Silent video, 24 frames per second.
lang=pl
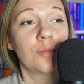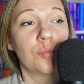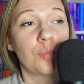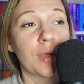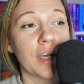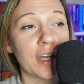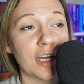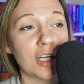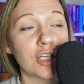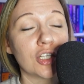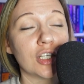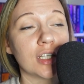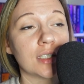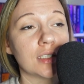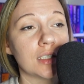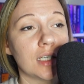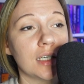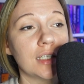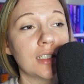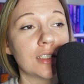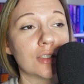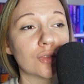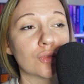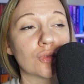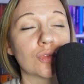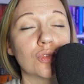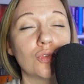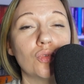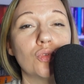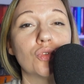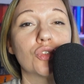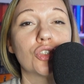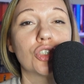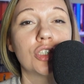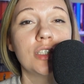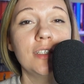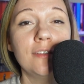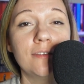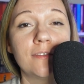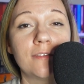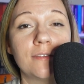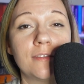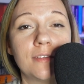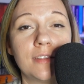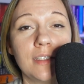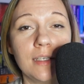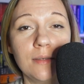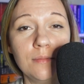Pierwsza część z
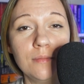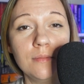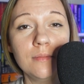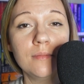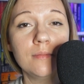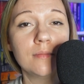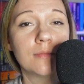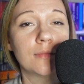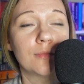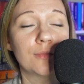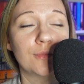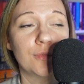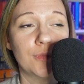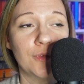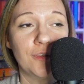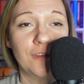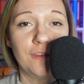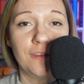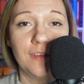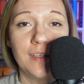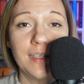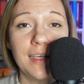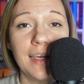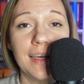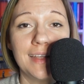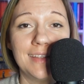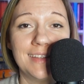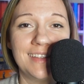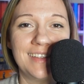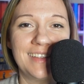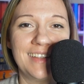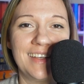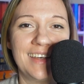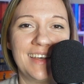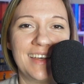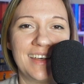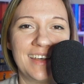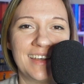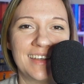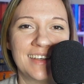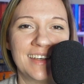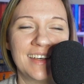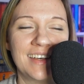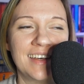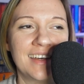nożywcem wyjęte.